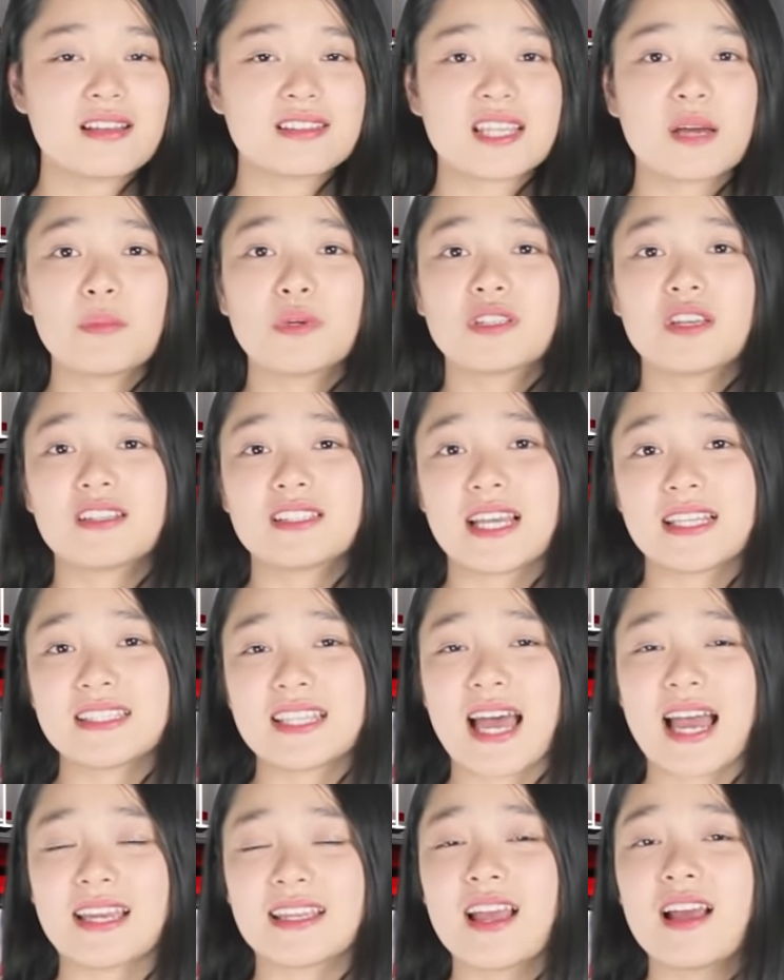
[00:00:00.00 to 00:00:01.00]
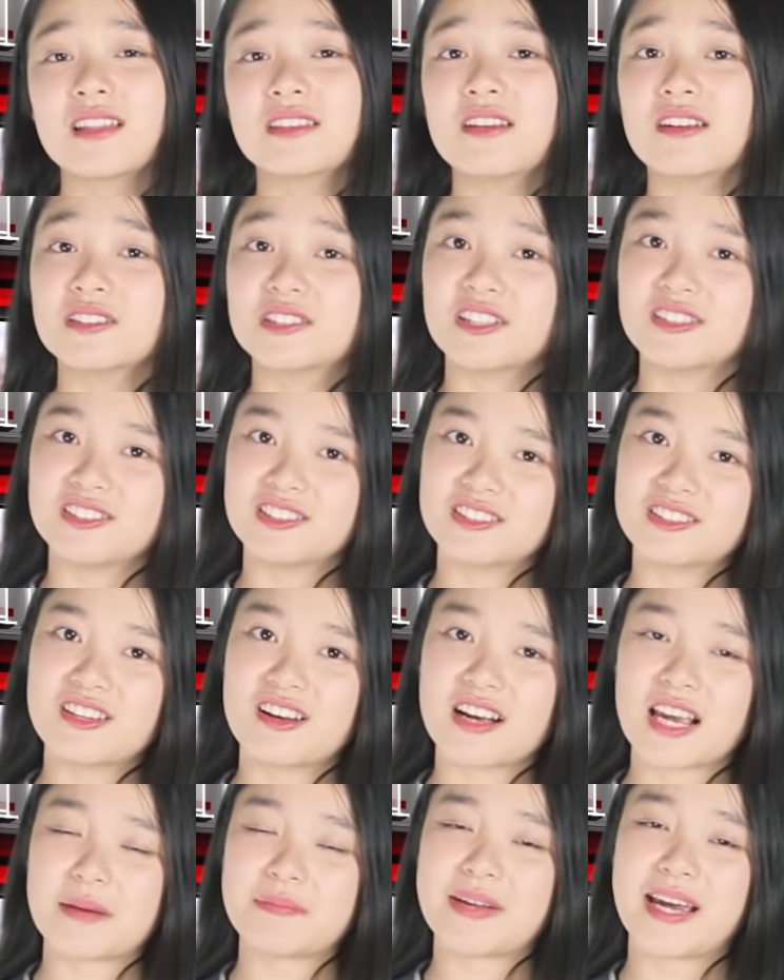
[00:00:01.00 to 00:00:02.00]
Sau một thời gian dài, tưởng chừng như
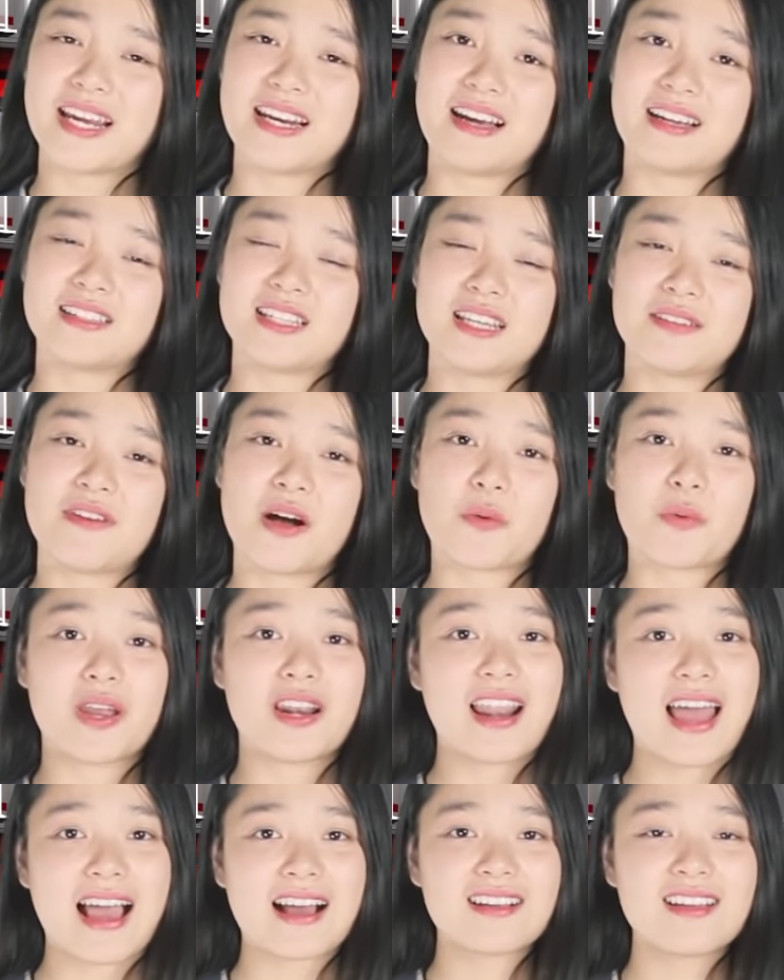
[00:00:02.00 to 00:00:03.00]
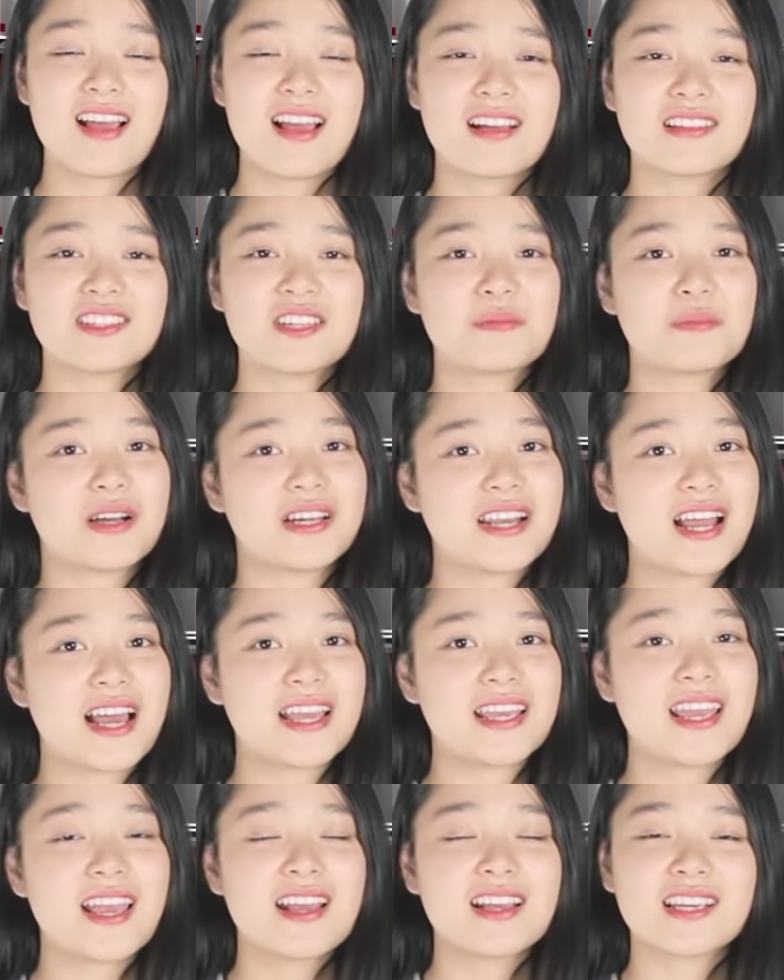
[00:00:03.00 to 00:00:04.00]
tựa game này đã đi vào quên lãng, nhưng mới
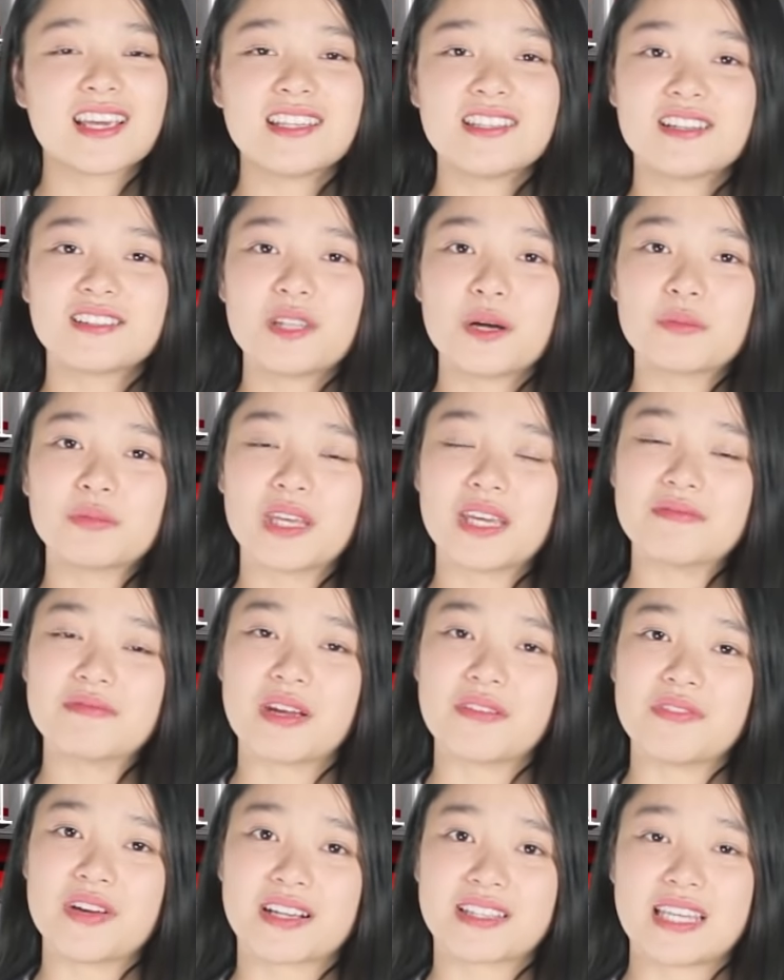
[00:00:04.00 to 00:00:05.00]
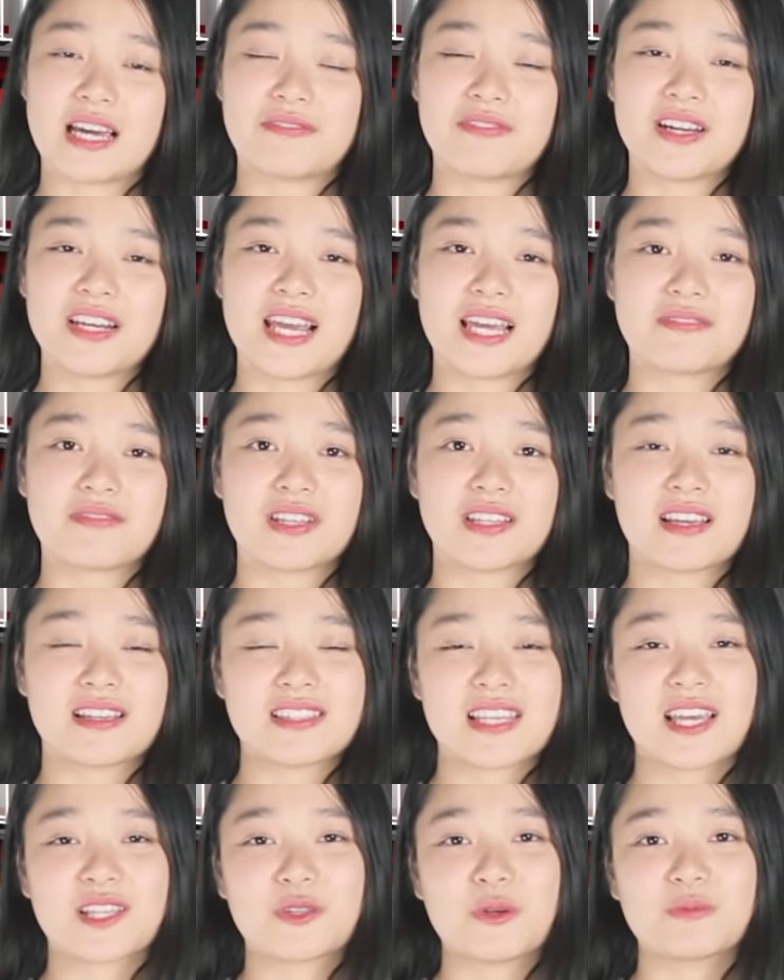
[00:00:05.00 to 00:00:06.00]
đây, khi những thông tin về việc nhà phát hành
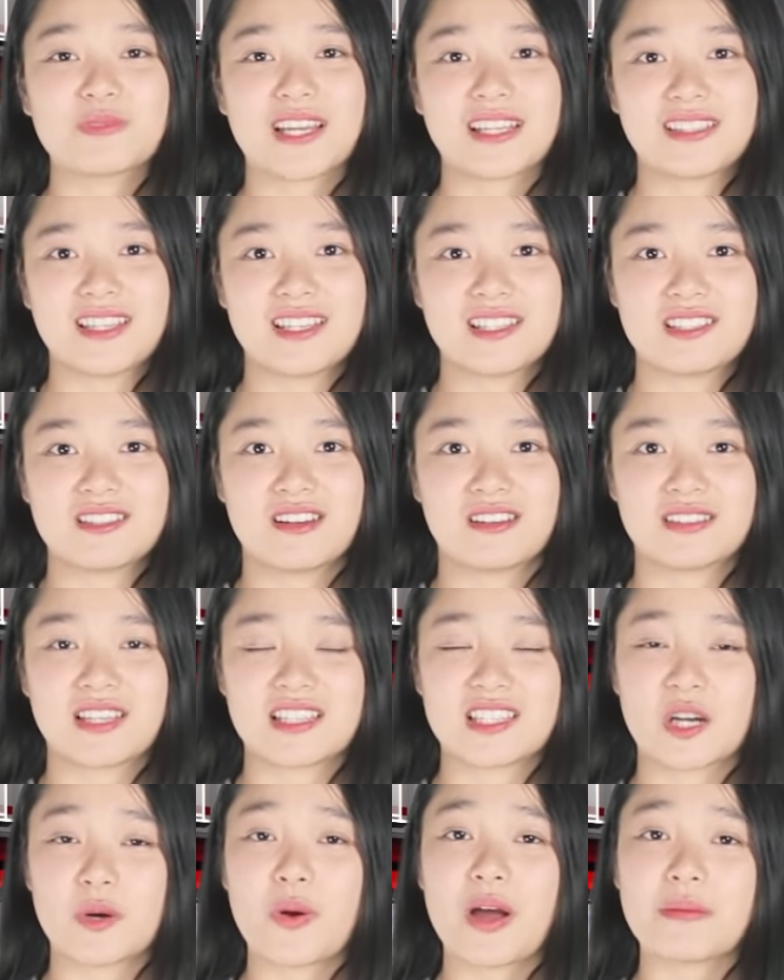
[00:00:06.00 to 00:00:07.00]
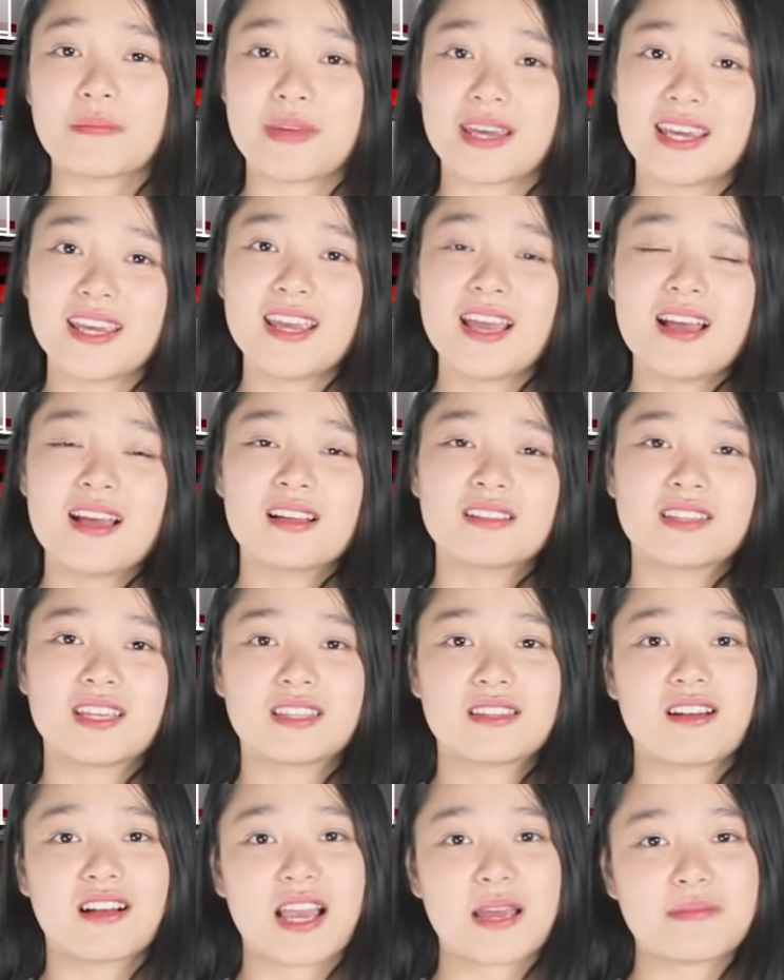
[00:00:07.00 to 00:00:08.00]
VTC tung ra thị trường thế giới hoàn mỹ, thì
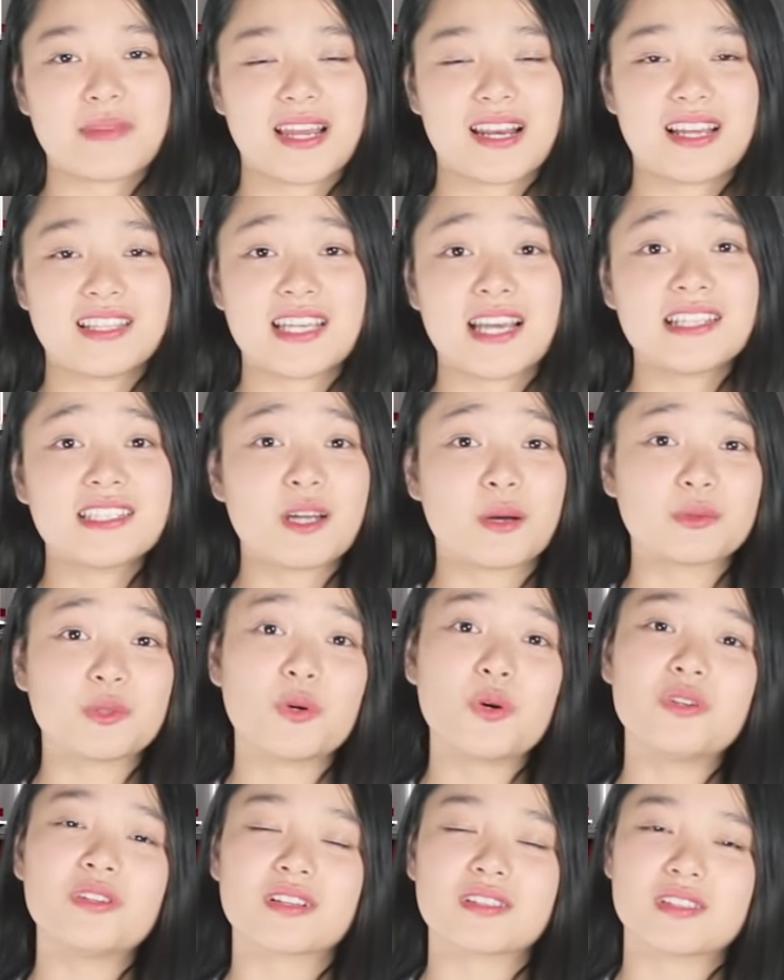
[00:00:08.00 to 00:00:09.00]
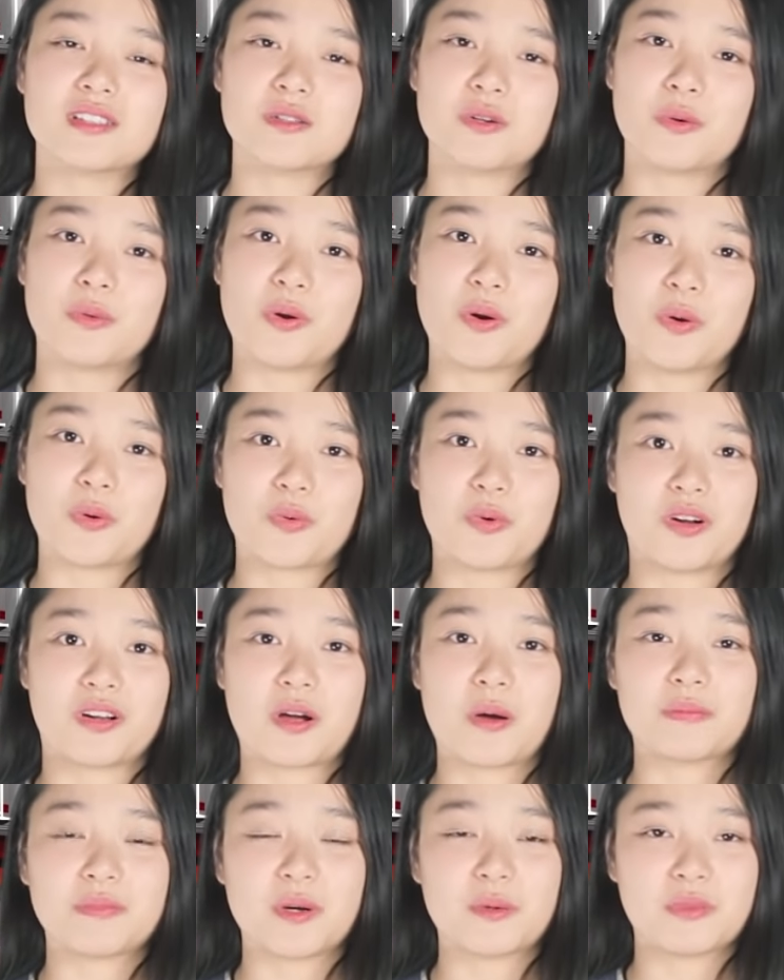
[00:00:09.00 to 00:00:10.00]
tựa game này đã nhanh chóng thu hút được sự ủng hộ của
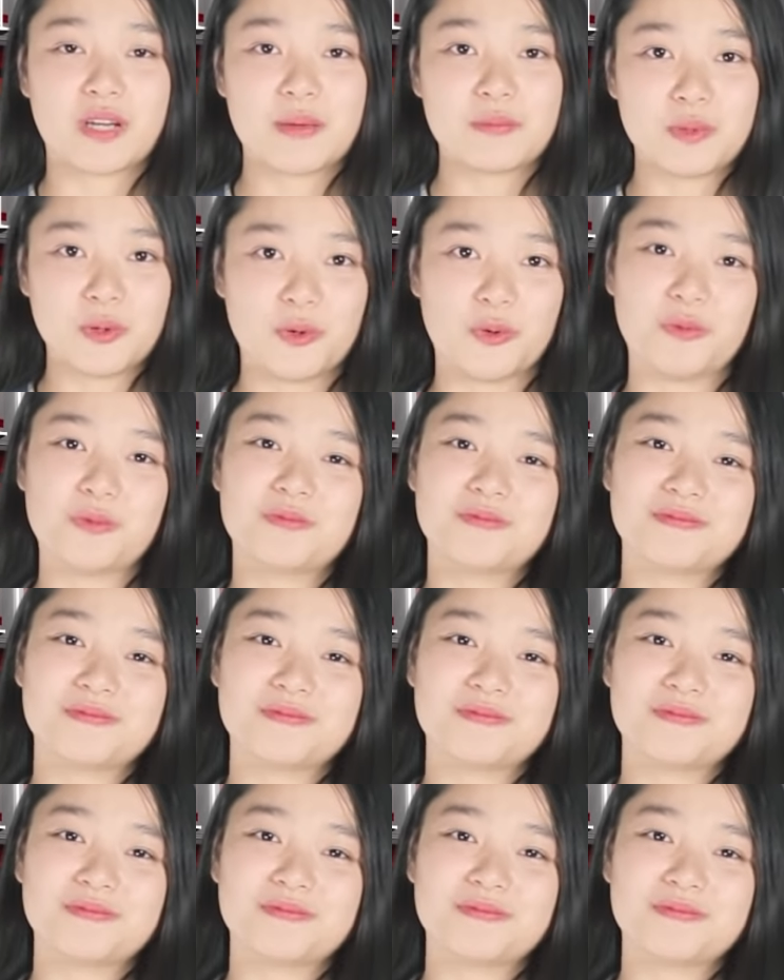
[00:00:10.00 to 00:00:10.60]
cộng đồng game thủ.